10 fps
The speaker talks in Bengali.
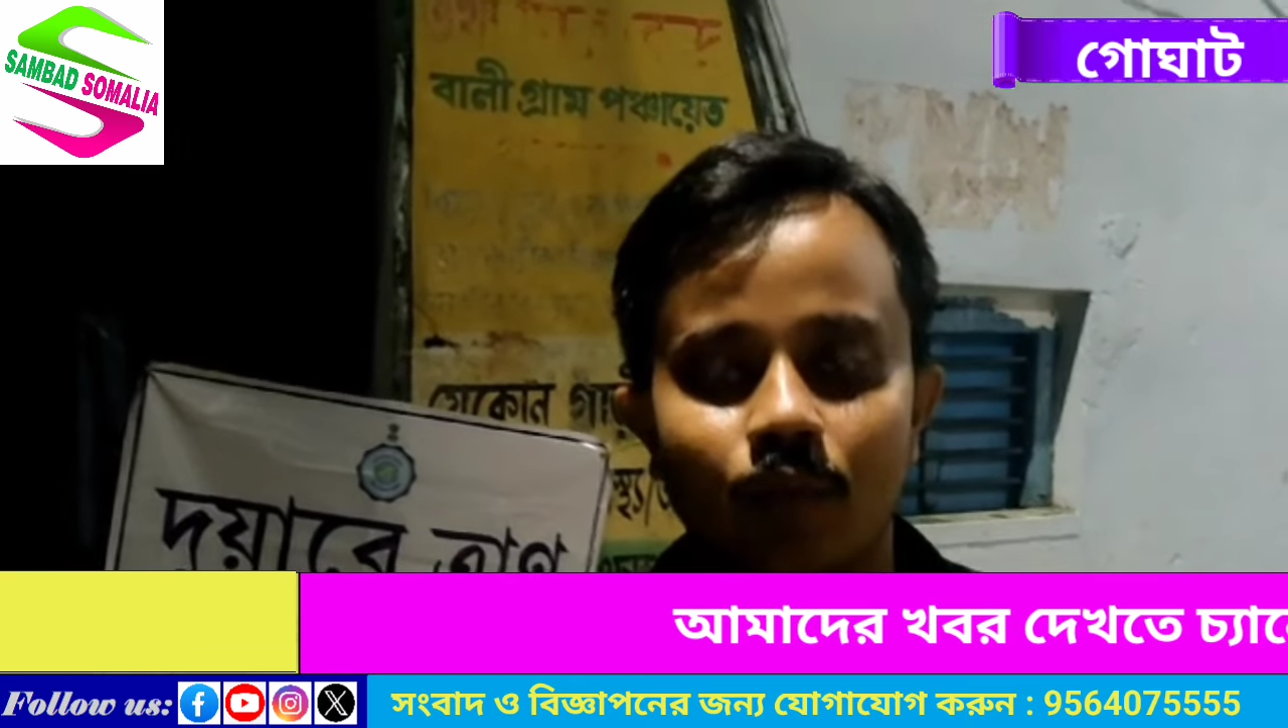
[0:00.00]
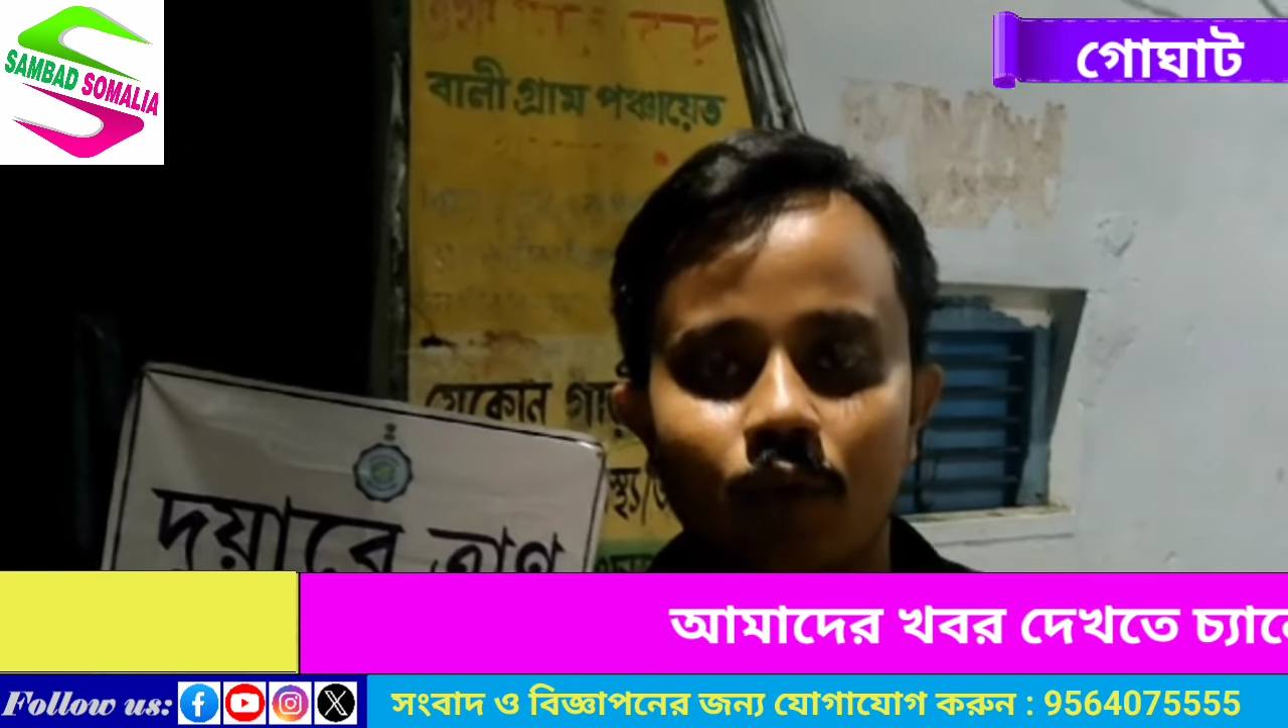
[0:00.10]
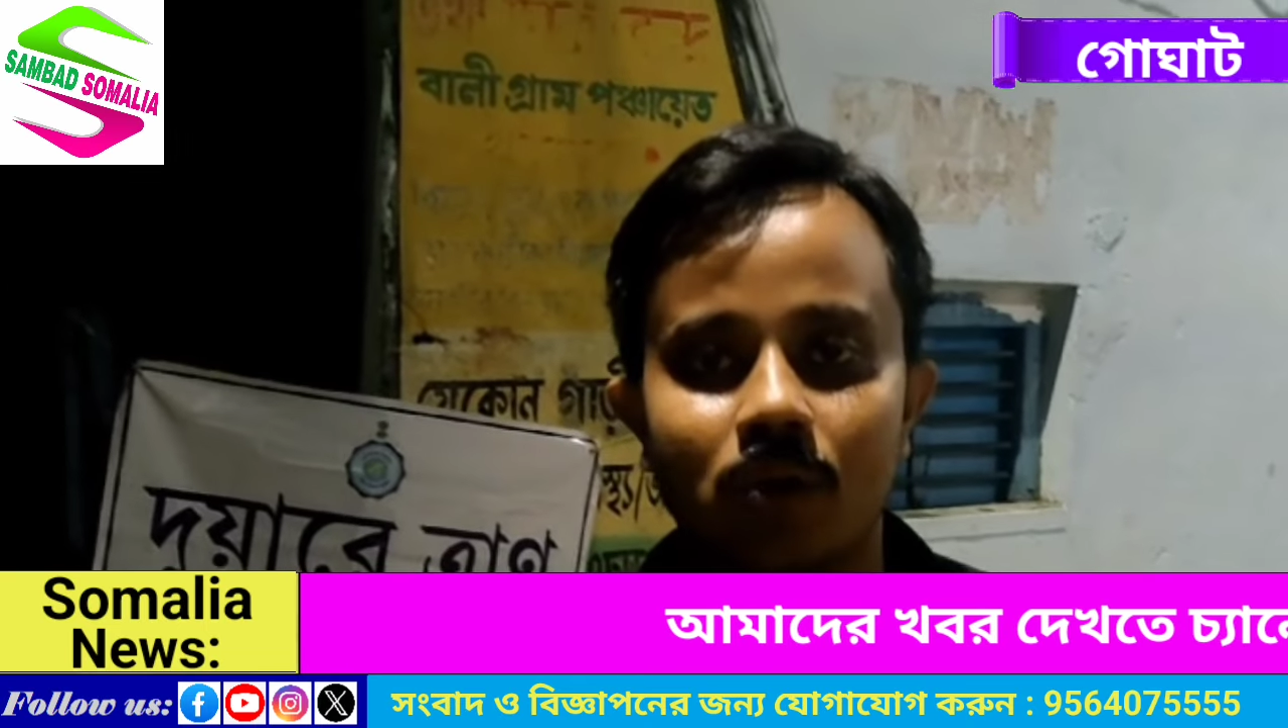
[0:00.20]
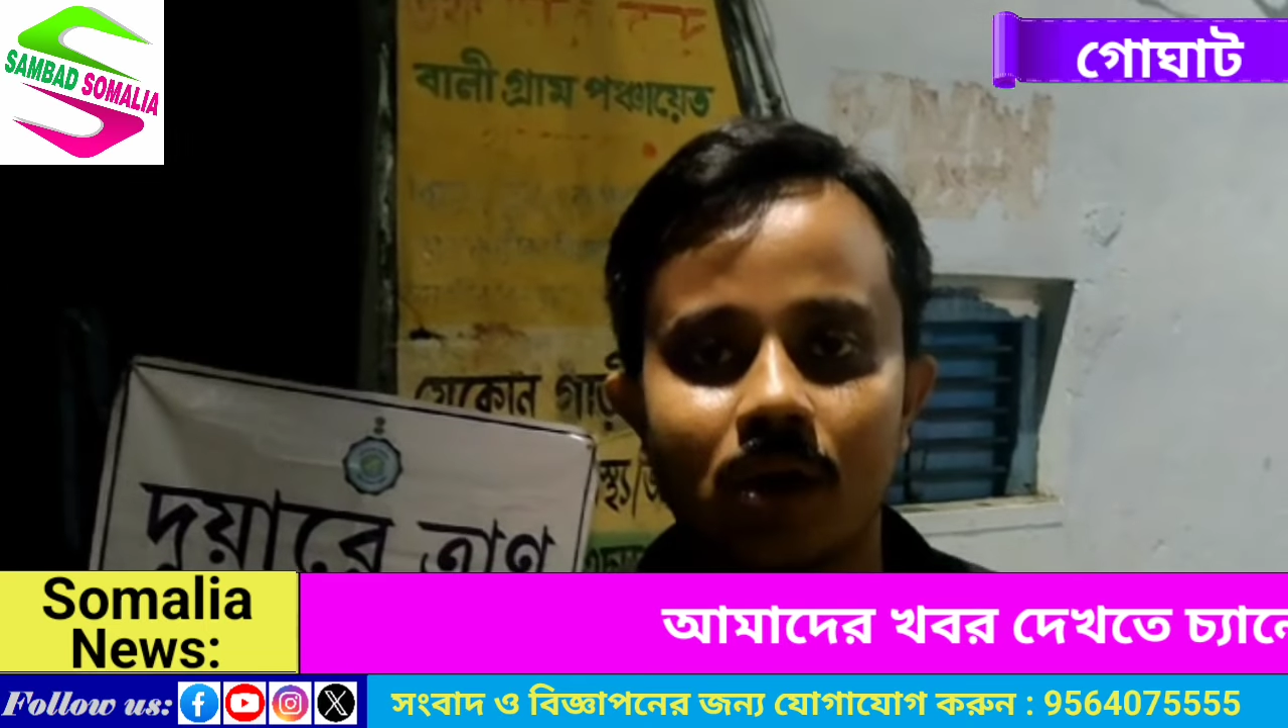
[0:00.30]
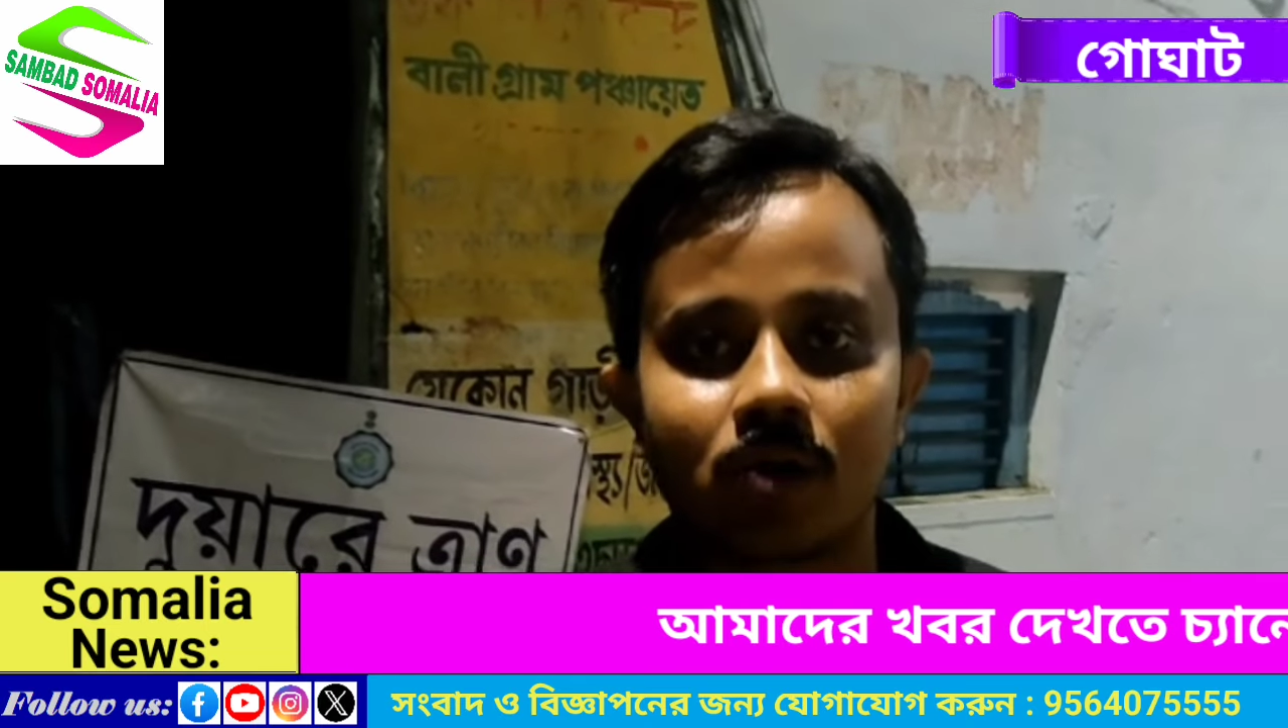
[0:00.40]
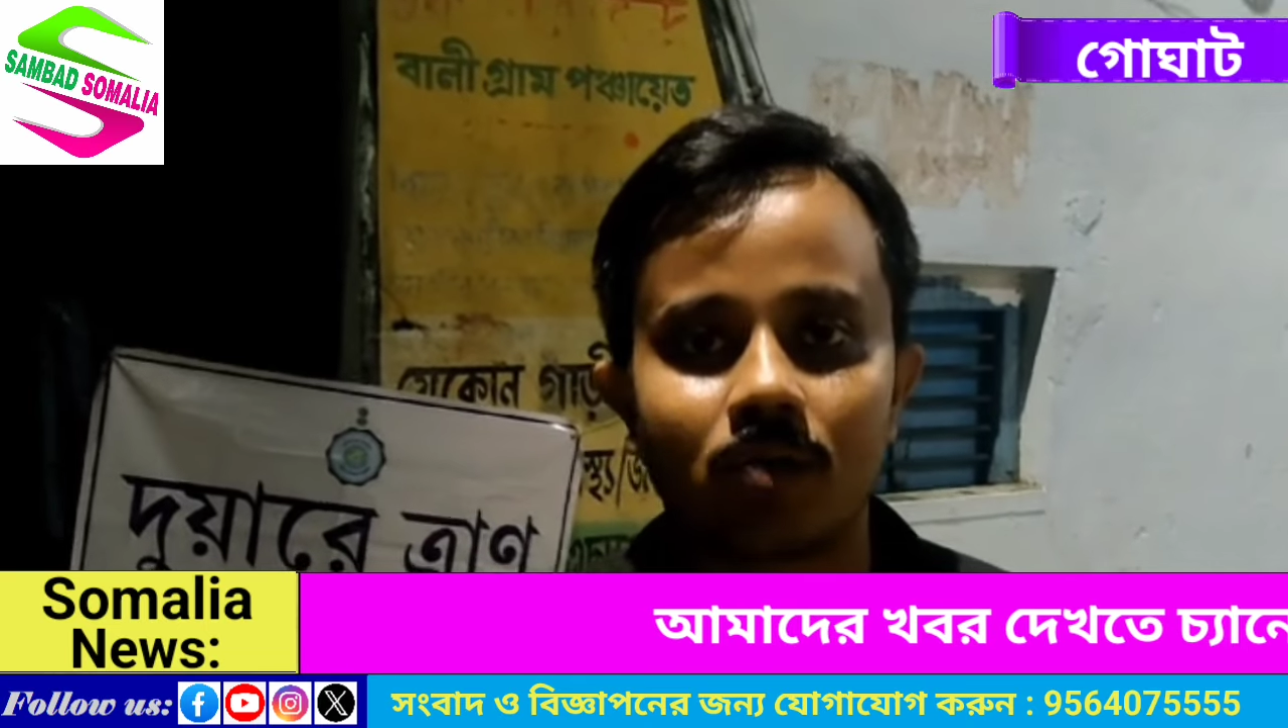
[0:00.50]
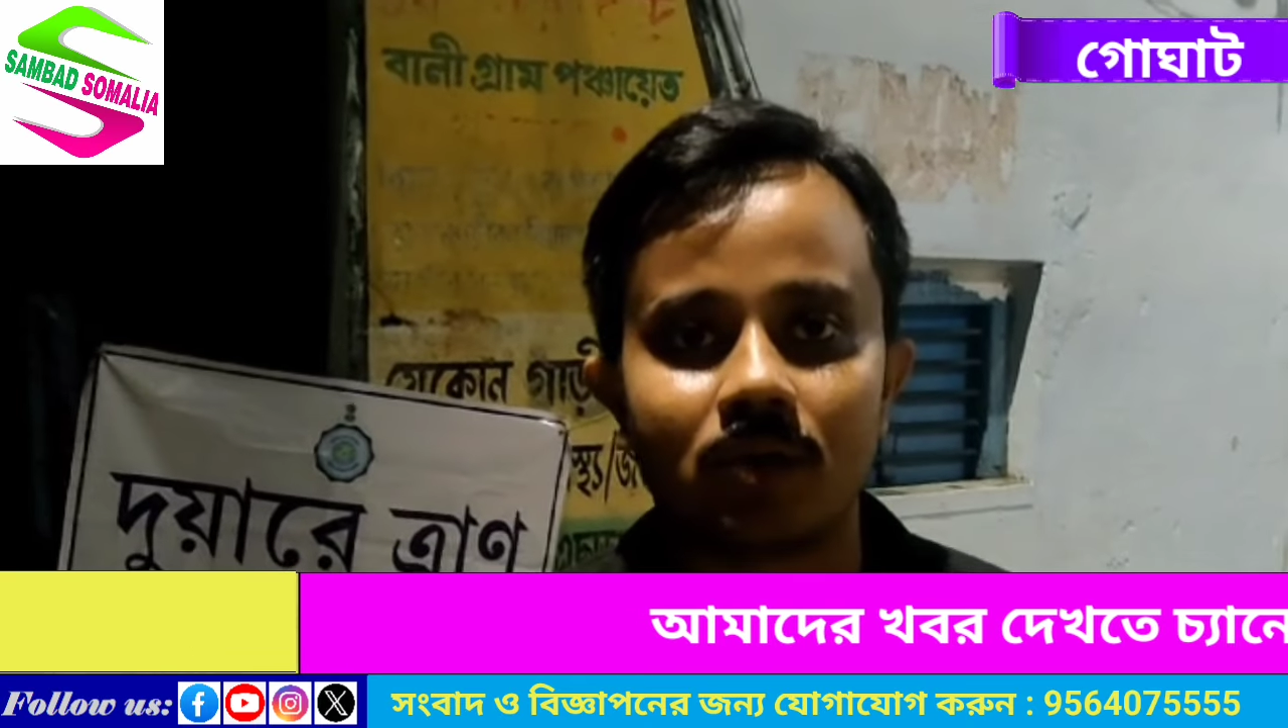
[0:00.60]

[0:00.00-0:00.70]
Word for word: বন্যা